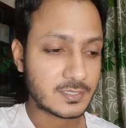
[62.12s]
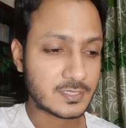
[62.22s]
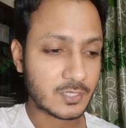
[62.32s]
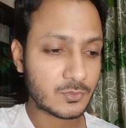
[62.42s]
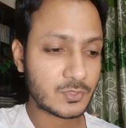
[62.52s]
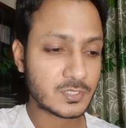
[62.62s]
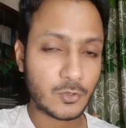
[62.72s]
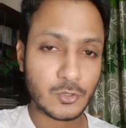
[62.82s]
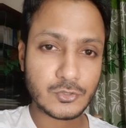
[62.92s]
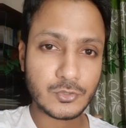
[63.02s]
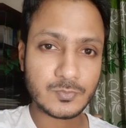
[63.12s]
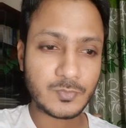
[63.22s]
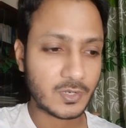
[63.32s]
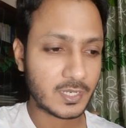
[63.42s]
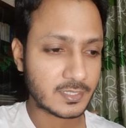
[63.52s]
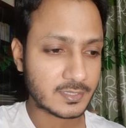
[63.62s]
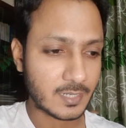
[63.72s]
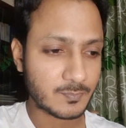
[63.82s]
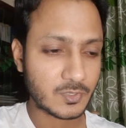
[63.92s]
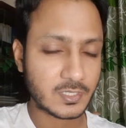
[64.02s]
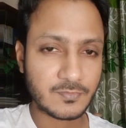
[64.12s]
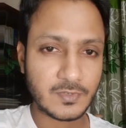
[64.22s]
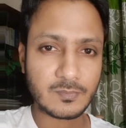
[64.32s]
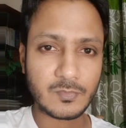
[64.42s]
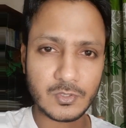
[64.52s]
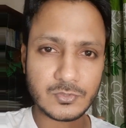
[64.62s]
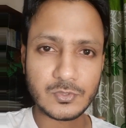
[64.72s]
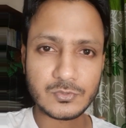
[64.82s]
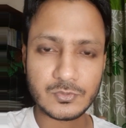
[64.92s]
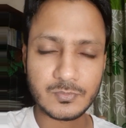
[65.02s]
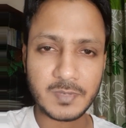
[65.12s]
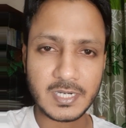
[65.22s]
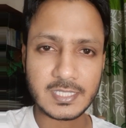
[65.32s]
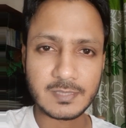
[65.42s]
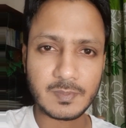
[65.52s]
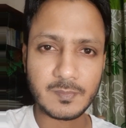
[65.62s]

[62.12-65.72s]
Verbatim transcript: যে কোনো যে ওষুধ বলেন তারপরে টিফিন বক্স নতুন বাটি